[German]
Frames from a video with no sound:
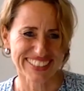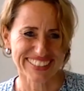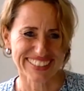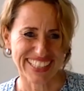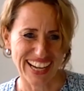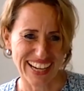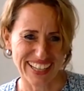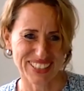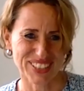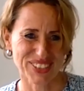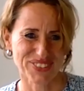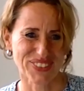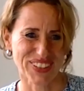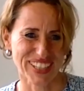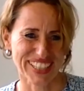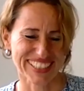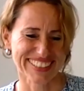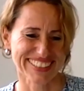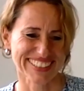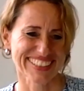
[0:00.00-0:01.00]
des
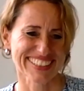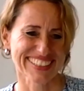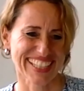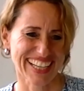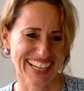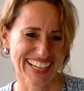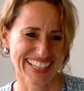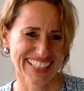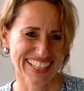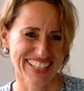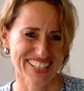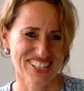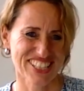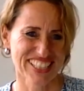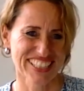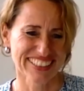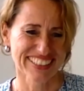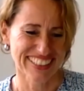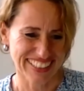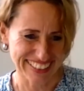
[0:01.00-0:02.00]
Jahresberichts ist gerade
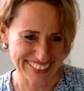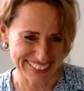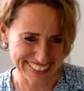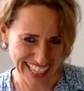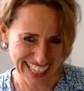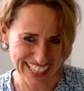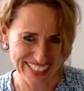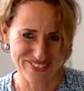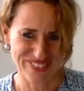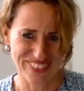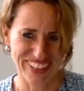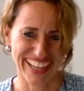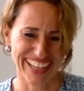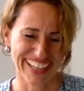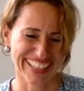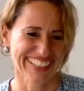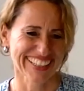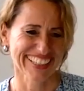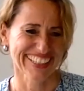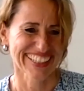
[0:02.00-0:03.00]
erschienen, dein
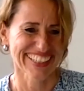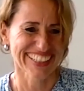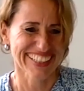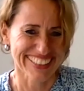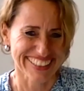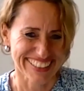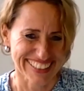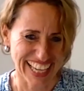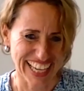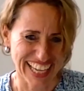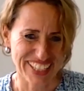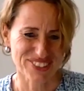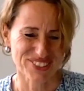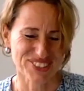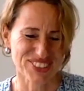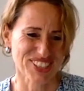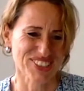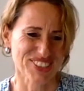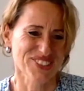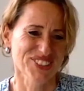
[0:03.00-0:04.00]
Werk. Zeig
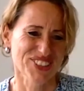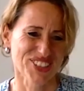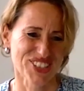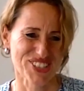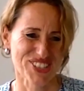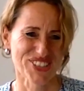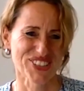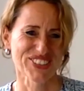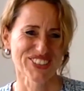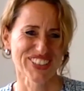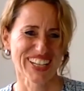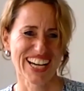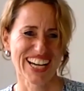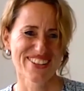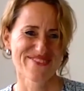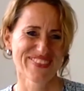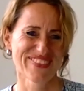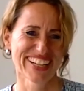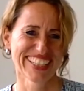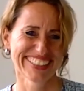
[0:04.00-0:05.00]
uns das gute Stück doch
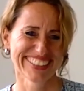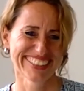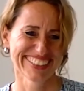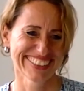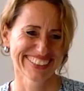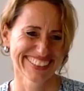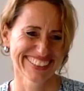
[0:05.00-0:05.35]
einmal.